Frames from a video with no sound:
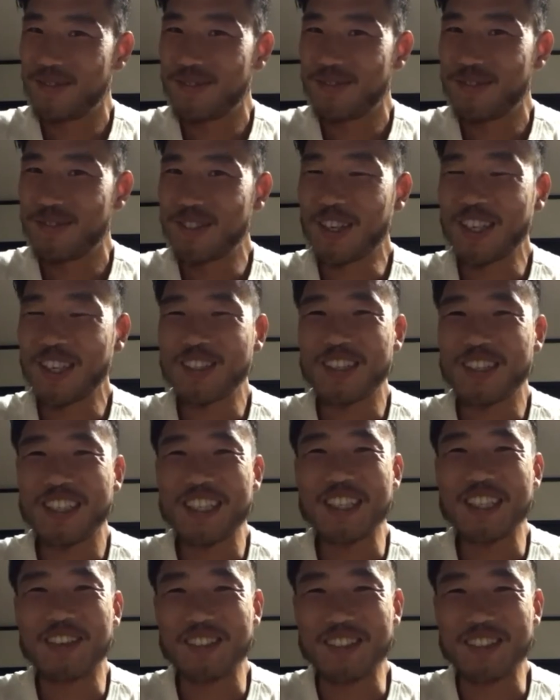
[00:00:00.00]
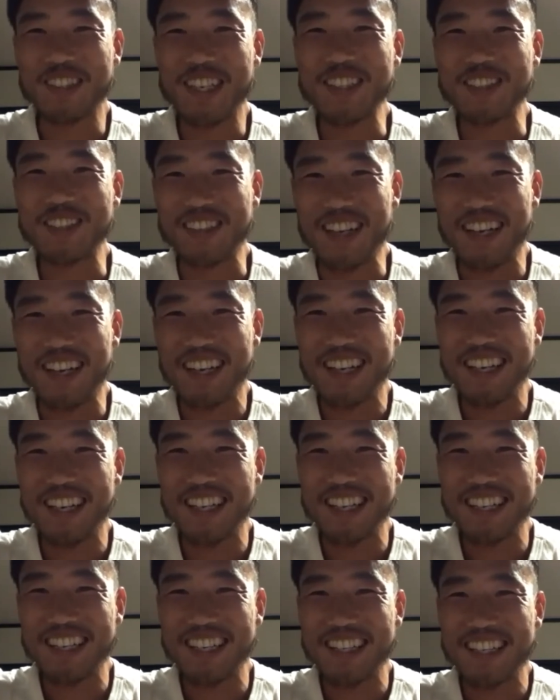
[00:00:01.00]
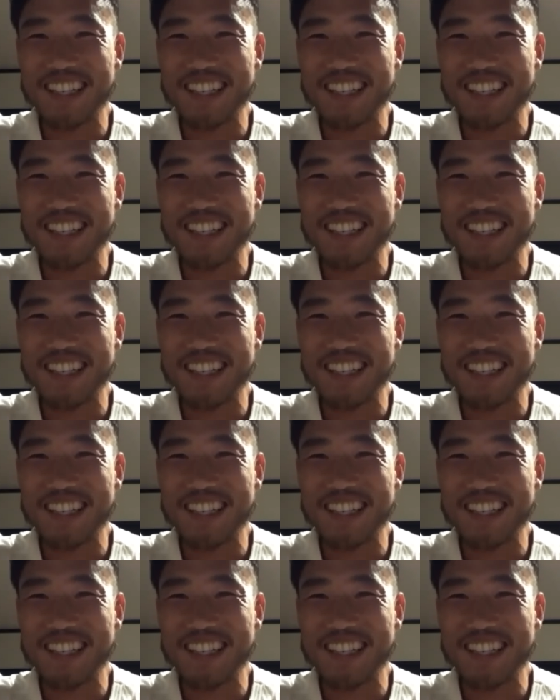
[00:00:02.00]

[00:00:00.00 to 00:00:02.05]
難しくなっちゃったんです大丈夫ですか大丈夫、